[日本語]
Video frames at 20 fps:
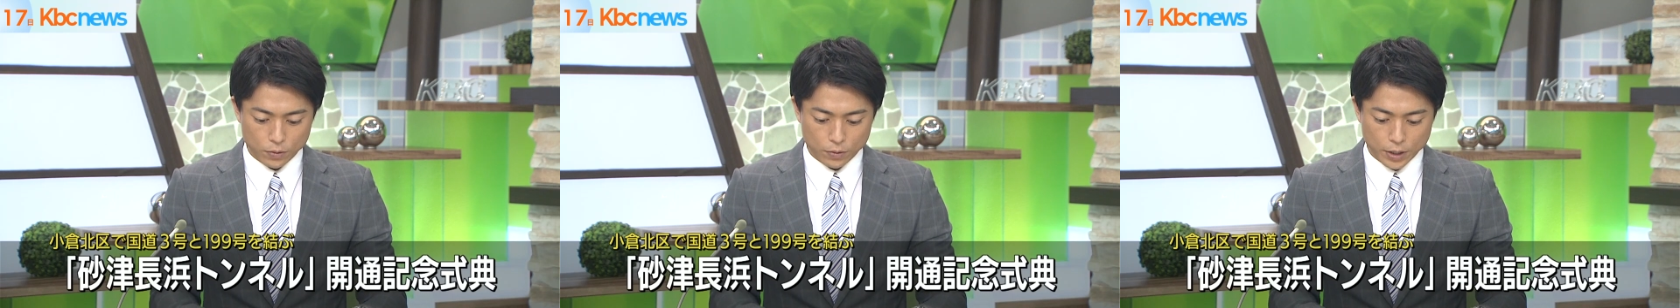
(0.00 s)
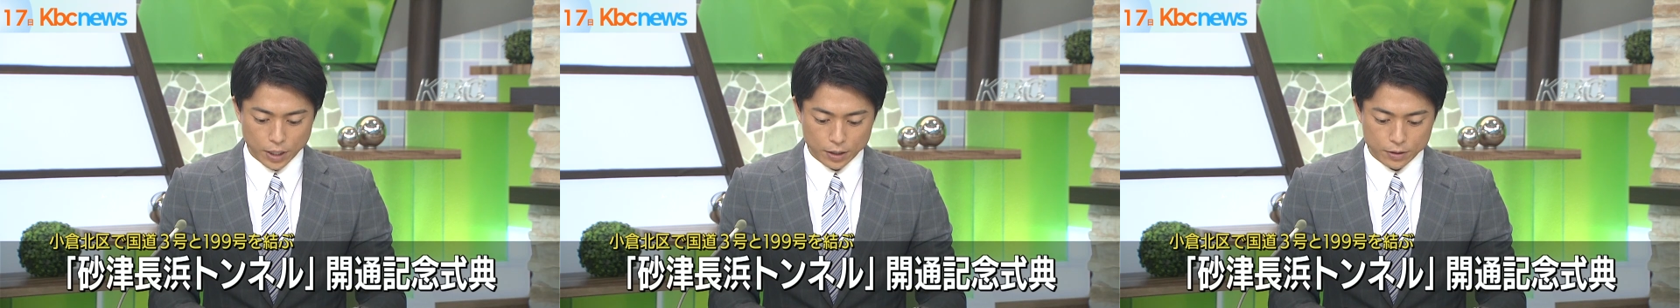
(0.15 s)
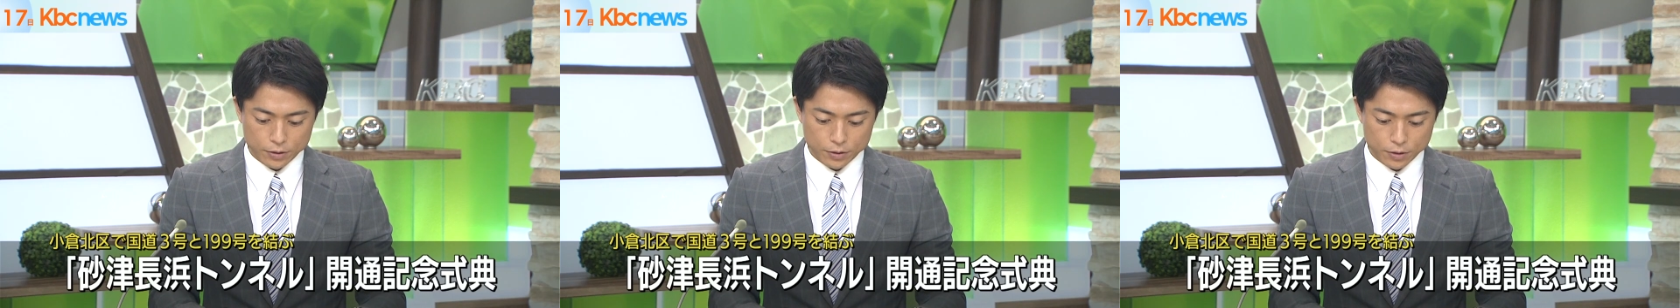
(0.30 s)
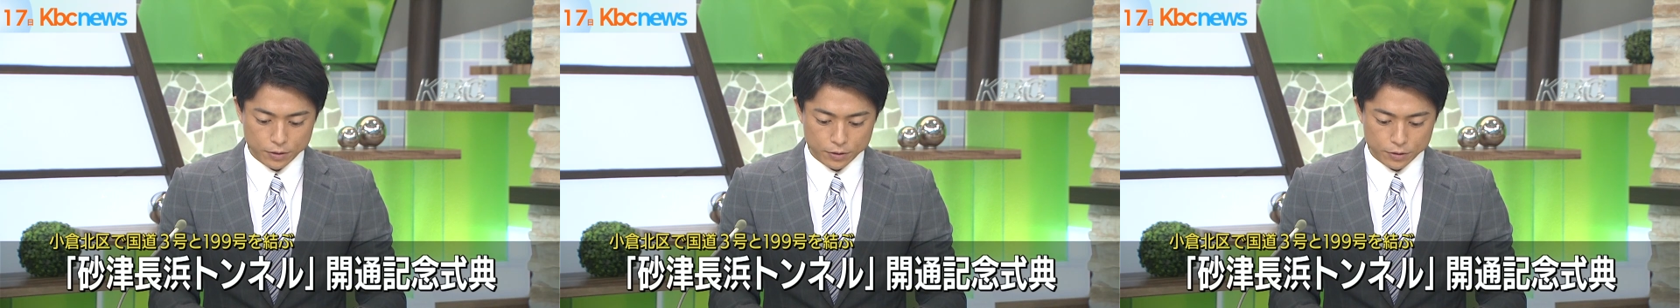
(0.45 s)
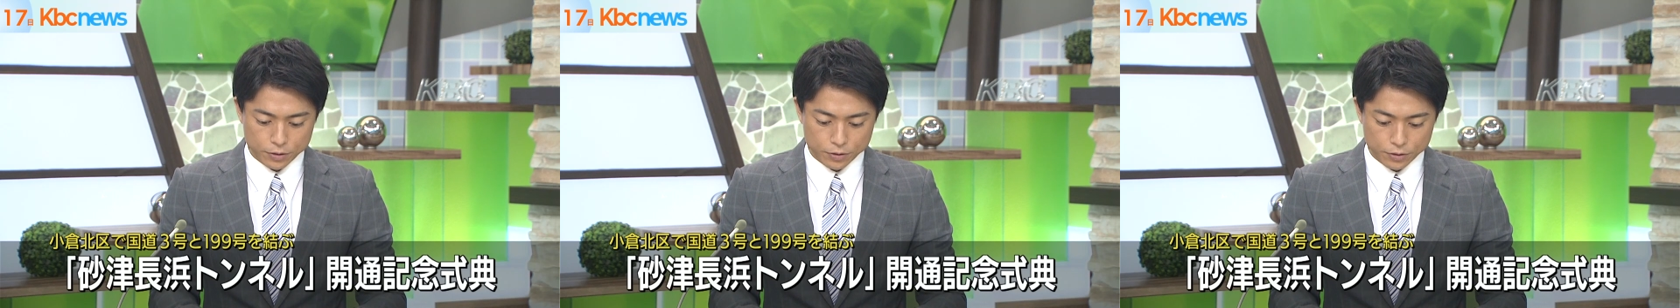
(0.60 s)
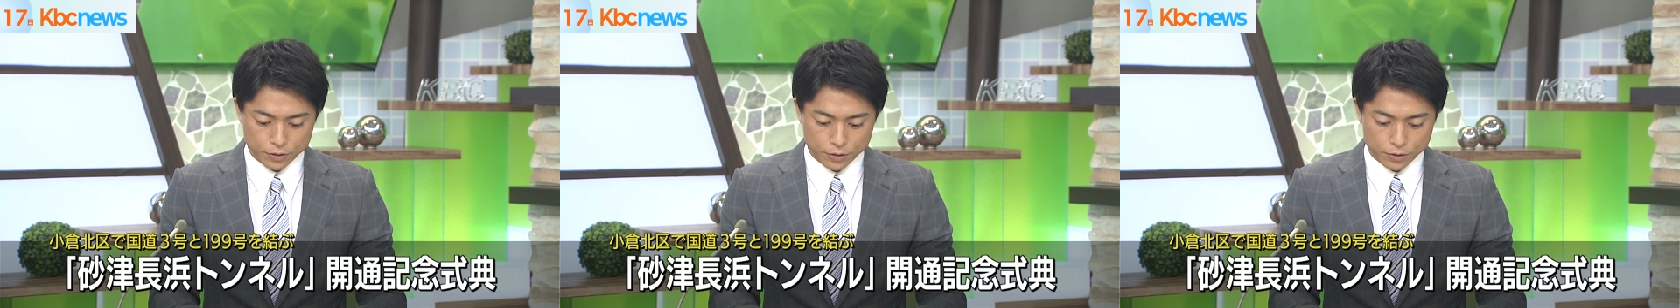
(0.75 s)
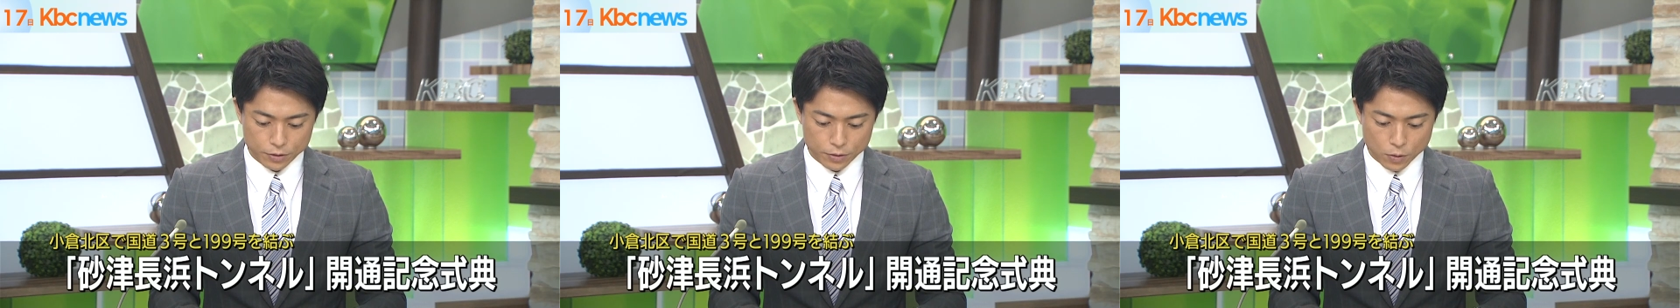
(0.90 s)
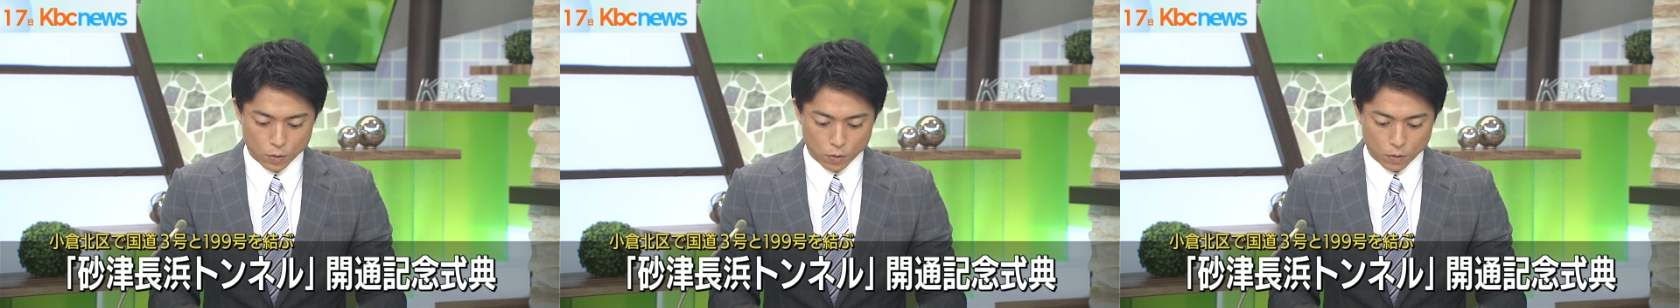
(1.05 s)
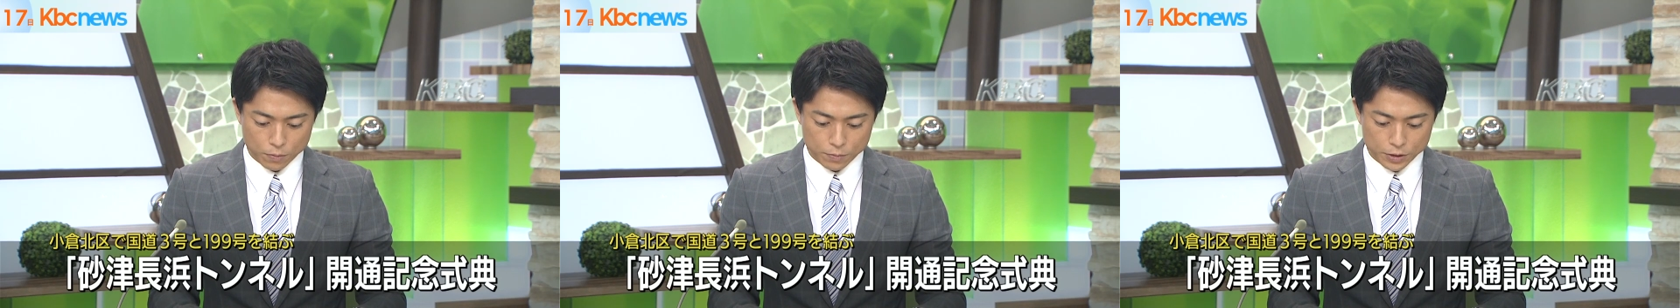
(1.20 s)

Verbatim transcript: 道199号